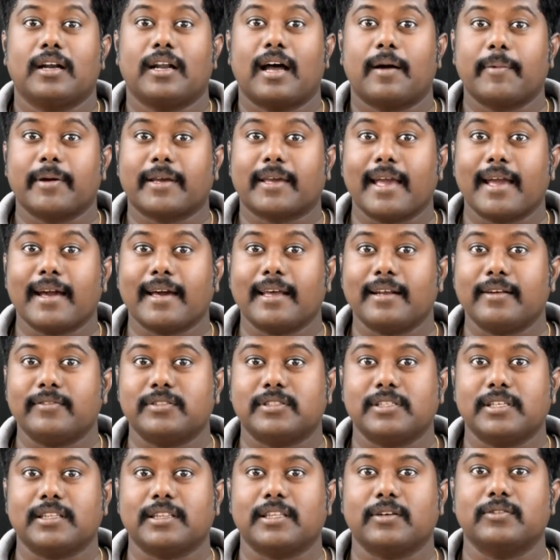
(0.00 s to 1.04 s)
நம்ம கேட்குற
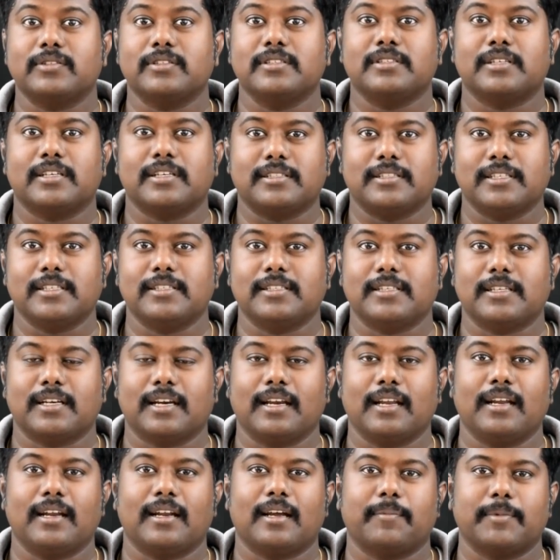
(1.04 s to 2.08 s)
விஷயத்த வந்து சர்ச்
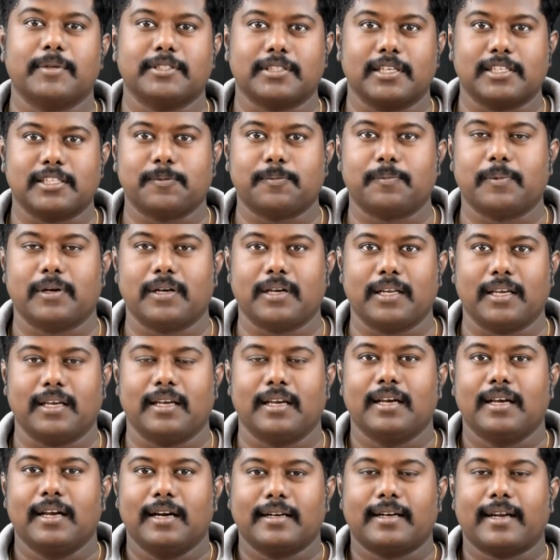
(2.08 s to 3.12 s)
இன்ஜினில் நம்ம சர்ச் பண்ணி
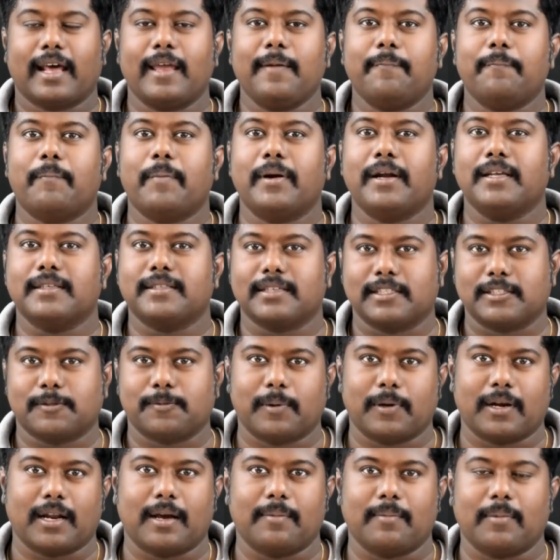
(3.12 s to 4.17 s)
டைப் பண்ணி சர்ச்
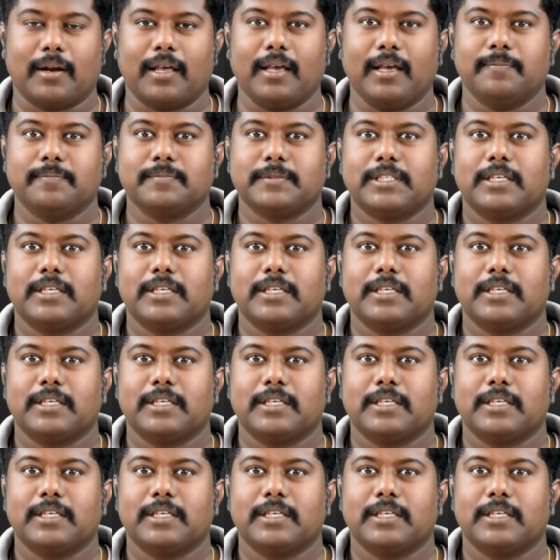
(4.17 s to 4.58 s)
பண்ணாமலே